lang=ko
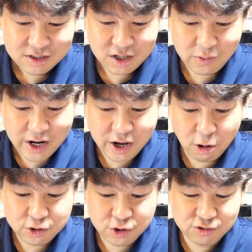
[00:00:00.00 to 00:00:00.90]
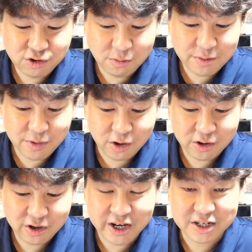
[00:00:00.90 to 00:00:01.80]
자, 왕의 어처구니 없는
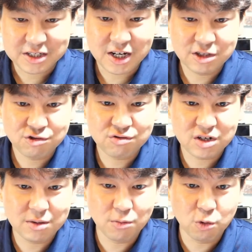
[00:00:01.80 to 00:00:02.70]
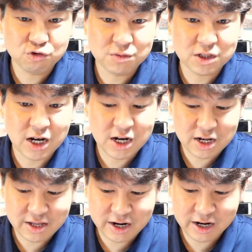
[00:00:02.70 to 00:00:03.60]
명령에 이제 한순간 목숨이
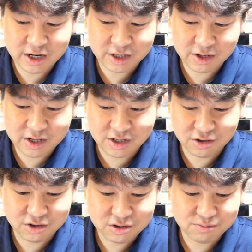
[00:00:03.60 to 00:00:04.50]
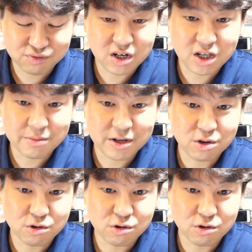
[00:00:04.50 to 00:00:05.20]
다 날아가게 된 이들은 불안함에